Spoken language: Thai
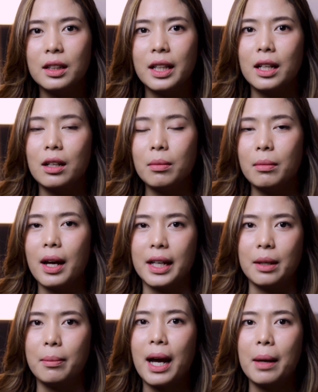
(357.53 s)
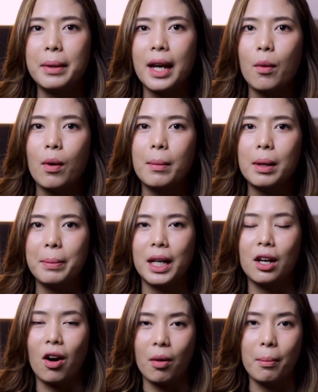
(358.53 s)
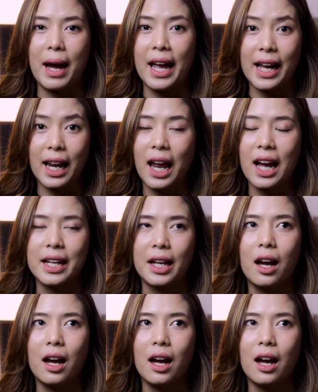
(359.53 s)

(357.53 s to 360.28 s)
ติ๊กก็อธิบายไม่ได้ว่ามันเป็นดอกไม้อะไร